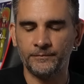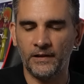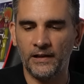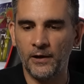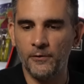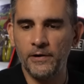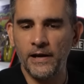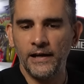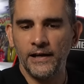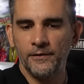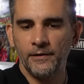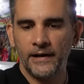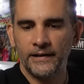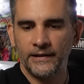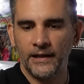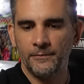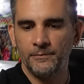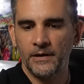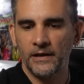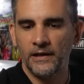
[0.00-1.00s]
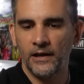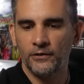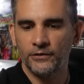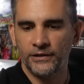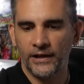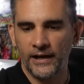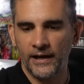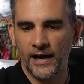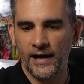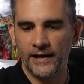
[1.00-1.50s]
Le voy a elevar también la
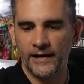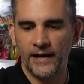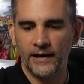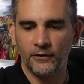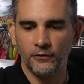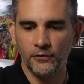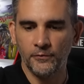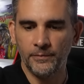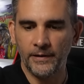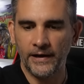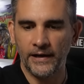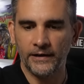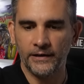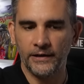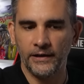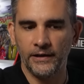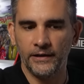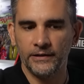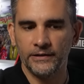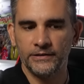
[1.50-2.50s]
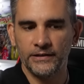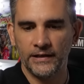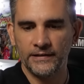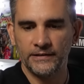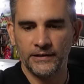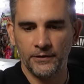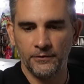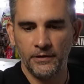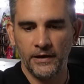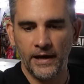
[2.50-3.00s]
otra garra como para que ya
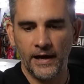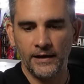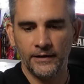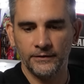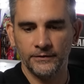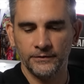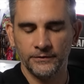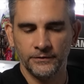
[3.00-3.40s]
se vea